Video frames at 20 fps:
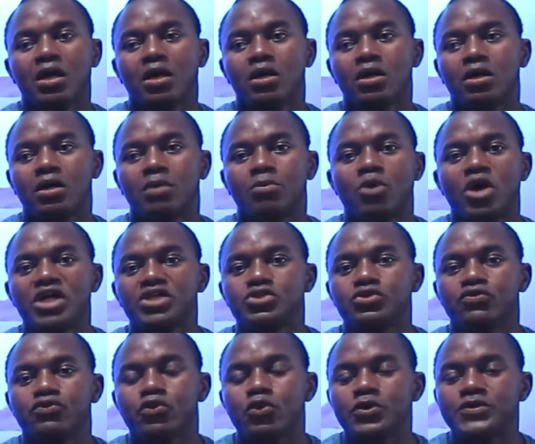Euh, moi, je
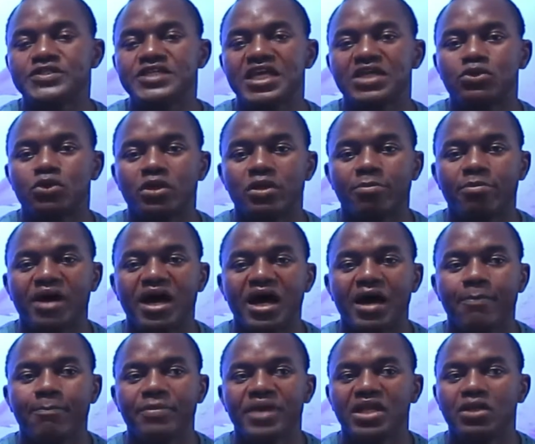vous conseille de ne
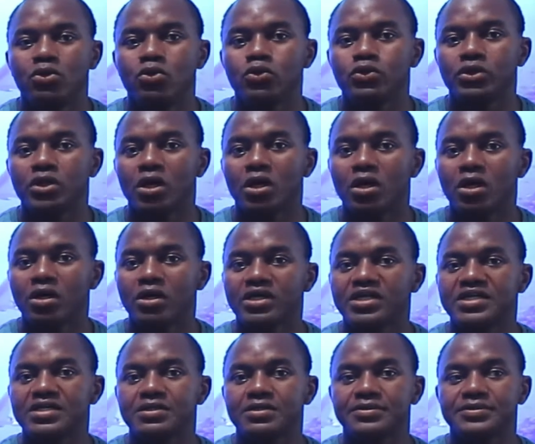pas perdre le temps
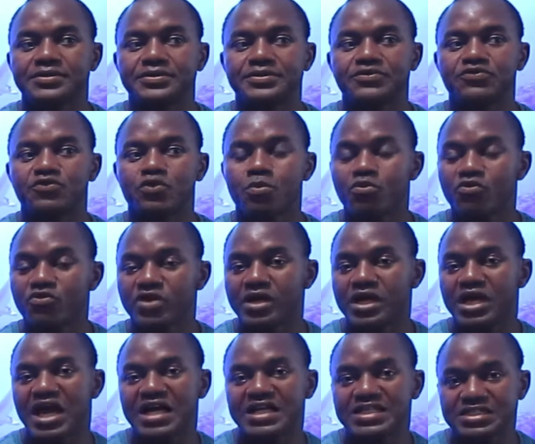et euh, vous
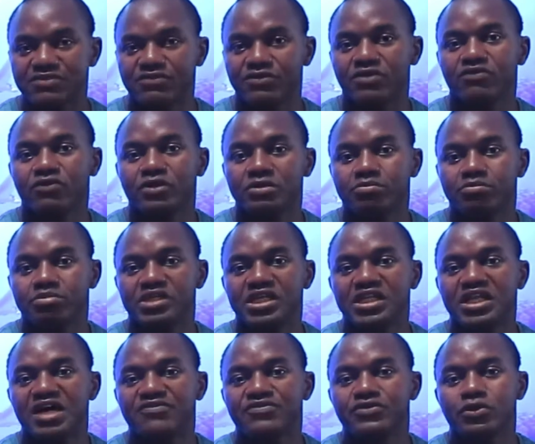pouvez activer votre billet
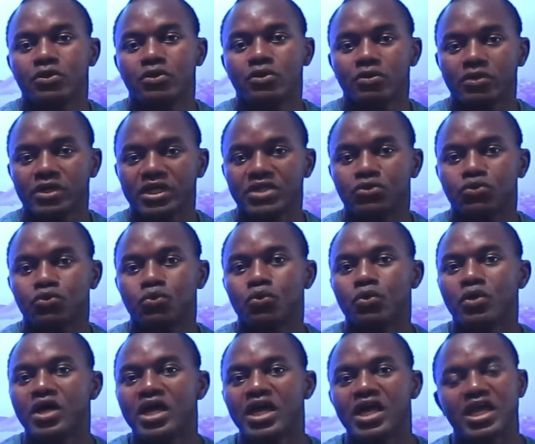d'avion retour
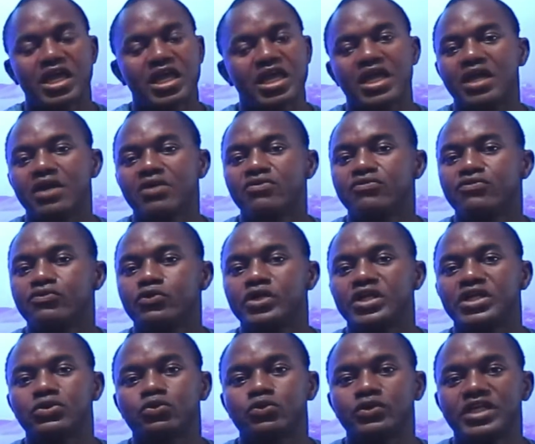et vous
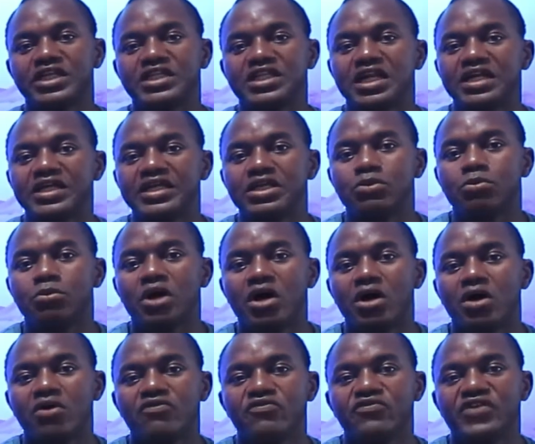retournez
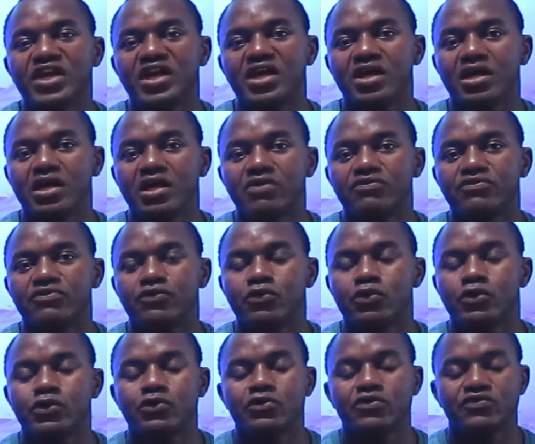tranquillement faire
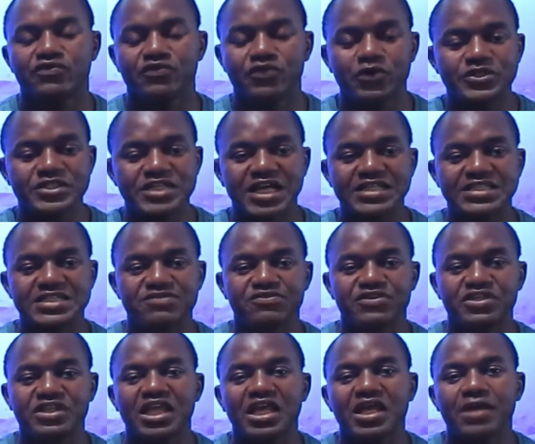vos,
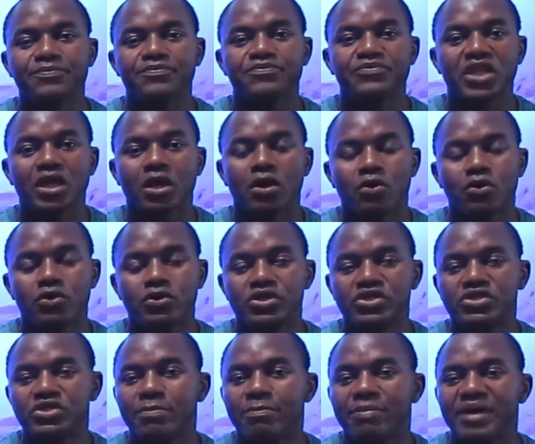activités au lieu
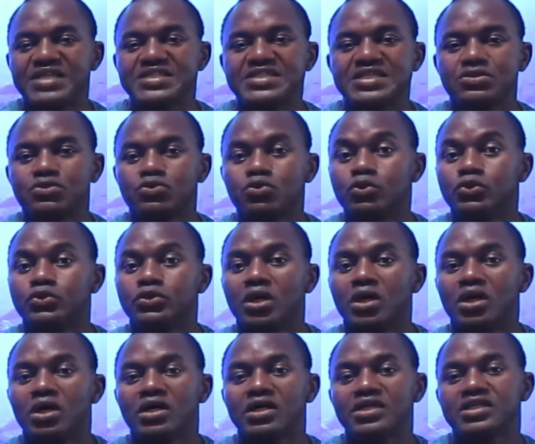de passer tout le
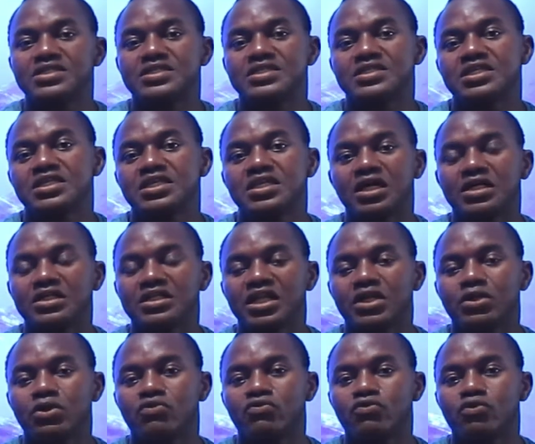temps ici en train
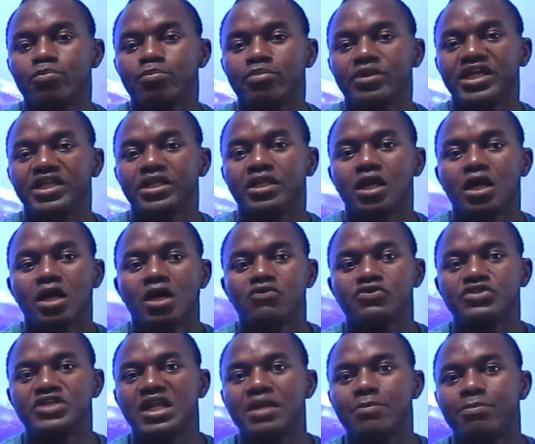de vous plaindre.
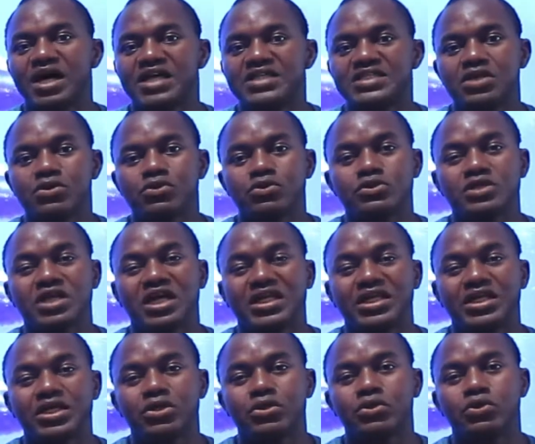Vous allez passer une
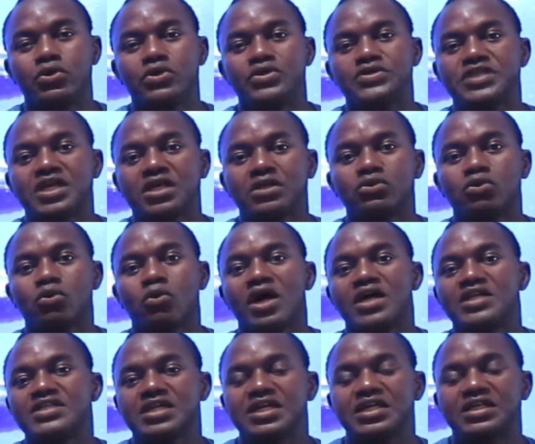année, deux ans,
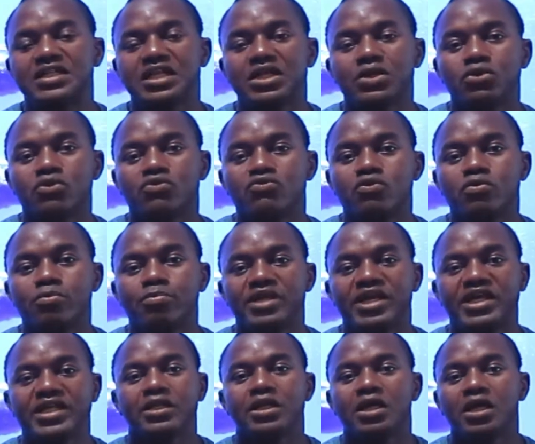trois ans en train de vous
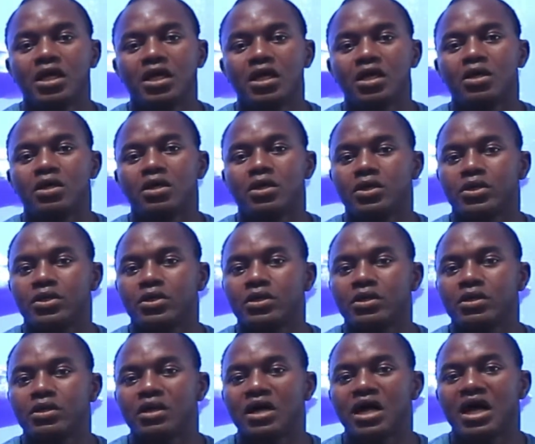plaindre
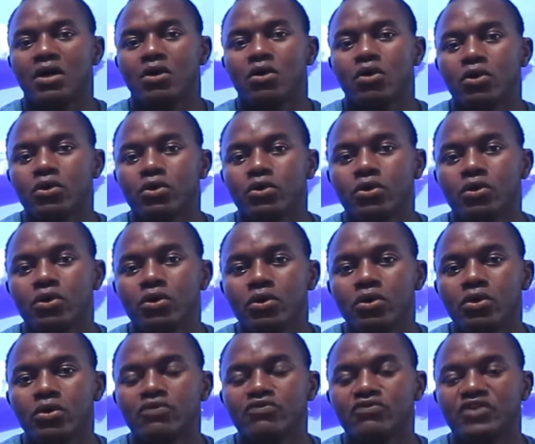euh, alors
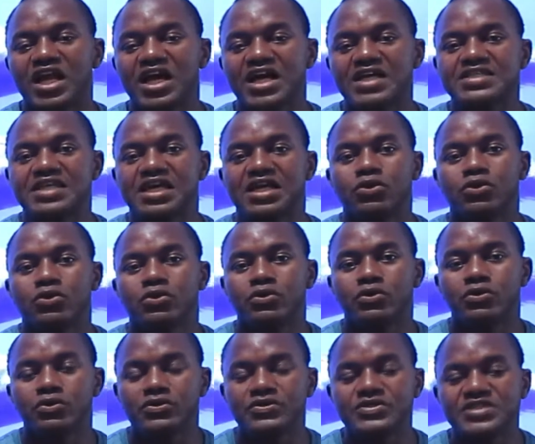que voilà, ça
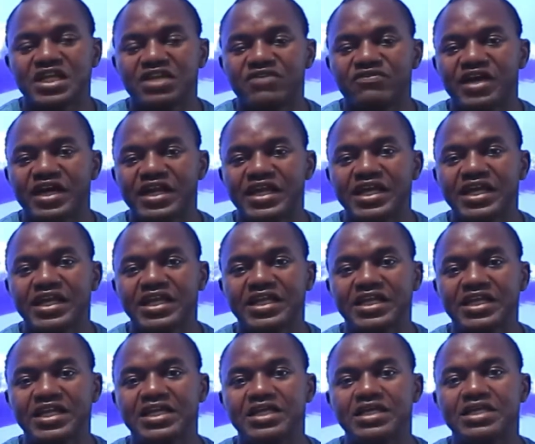ne, ça ne va rien
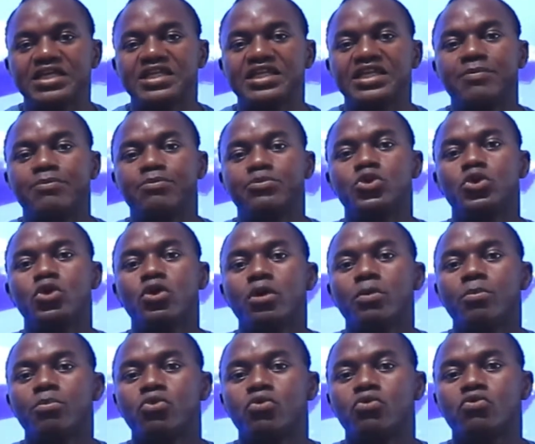régler. Il est mieux
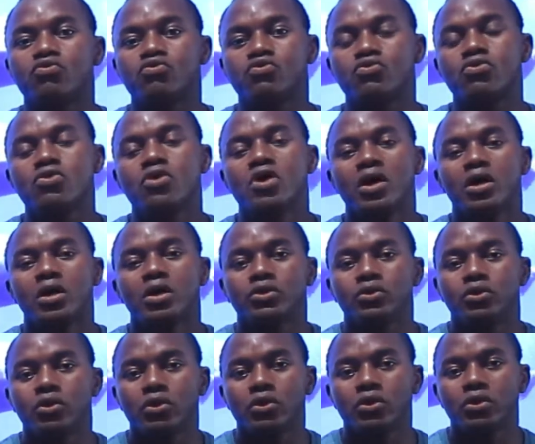pour vous
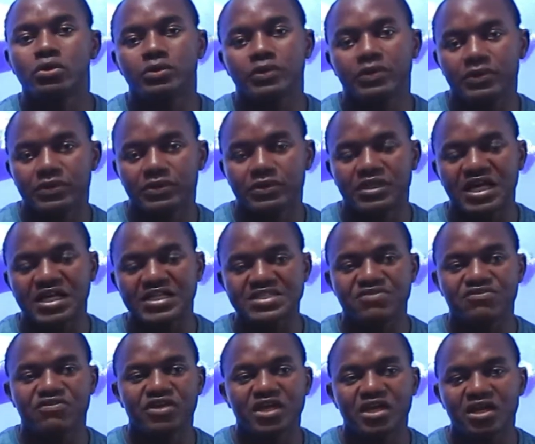
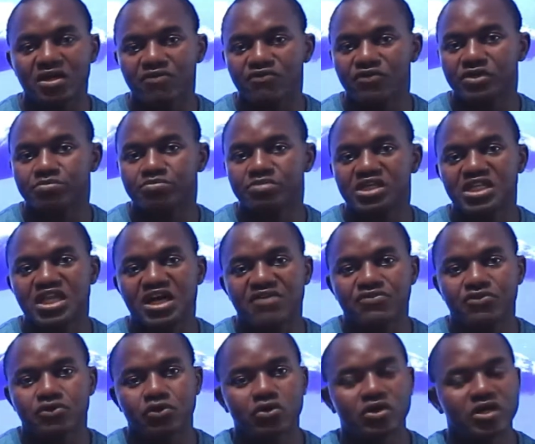d'activer de, votre billet
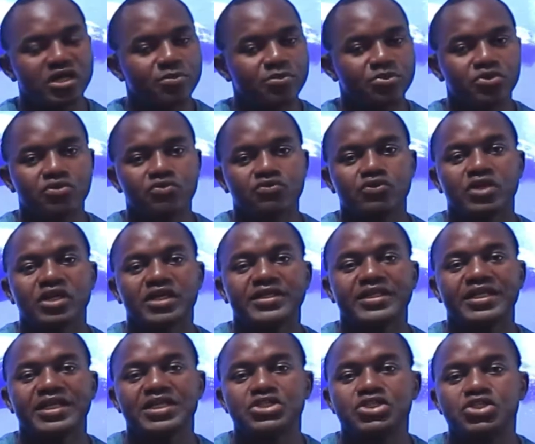d'avion et puis vous
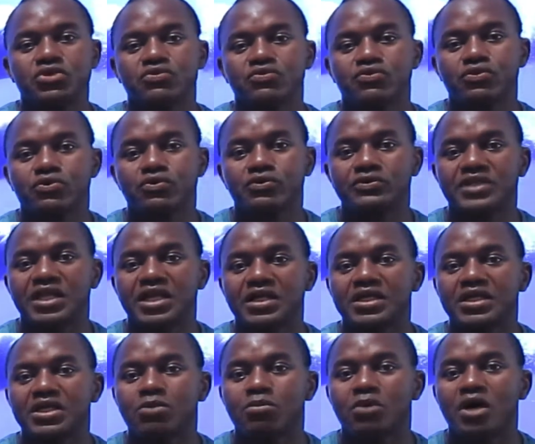rentrez chez vous
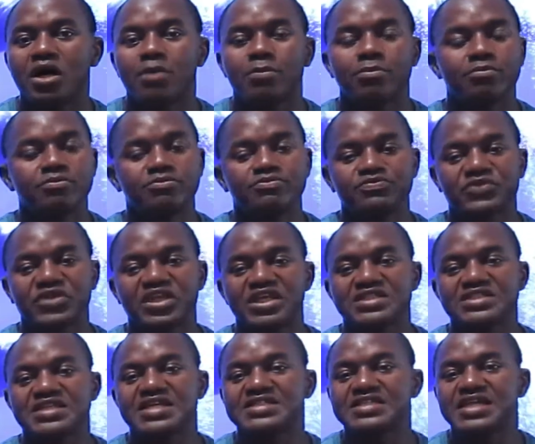tranquillement. Et
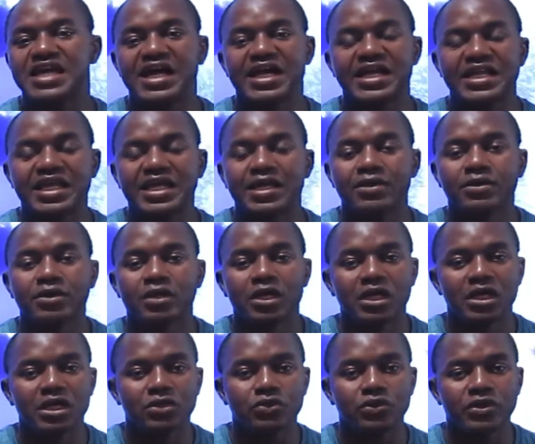ça ne sert à rien
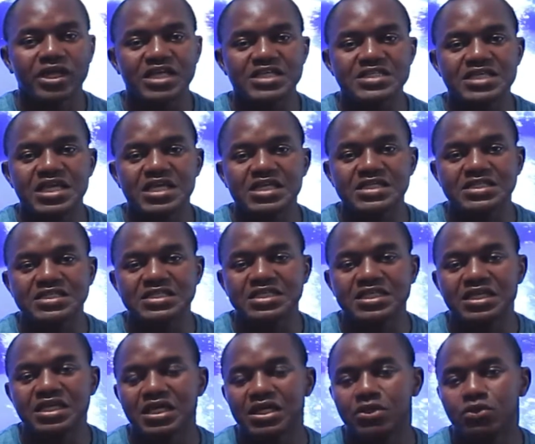de rester
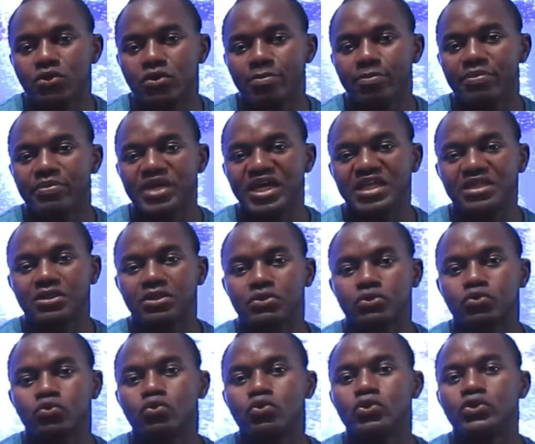ici et de perdre
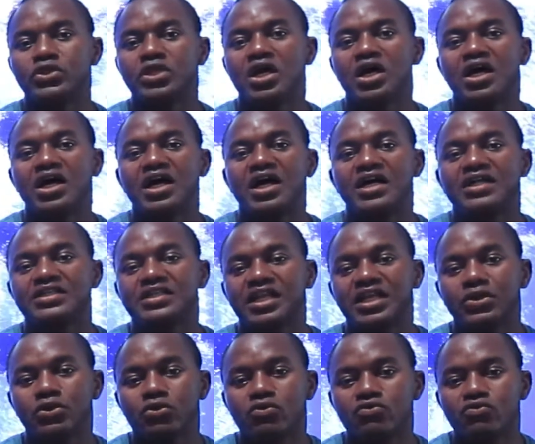tout le temps en
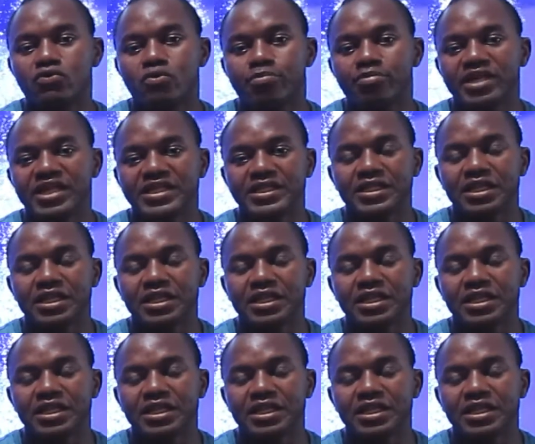train de vous plaindre.